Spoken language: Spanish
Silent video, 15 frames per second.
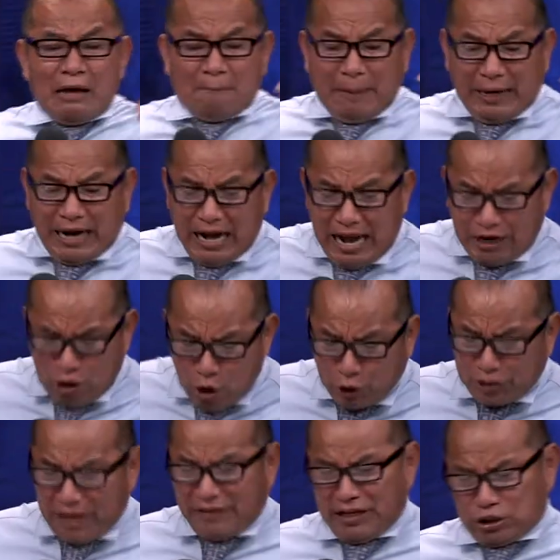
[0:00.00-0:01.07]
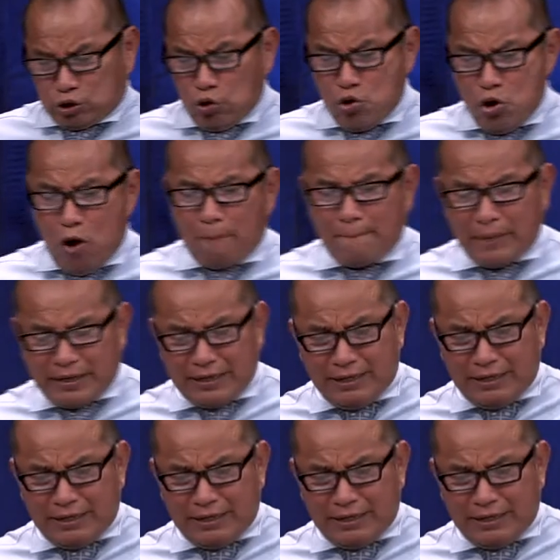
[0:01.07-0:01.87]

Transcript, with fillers: para la gloria de su nombre.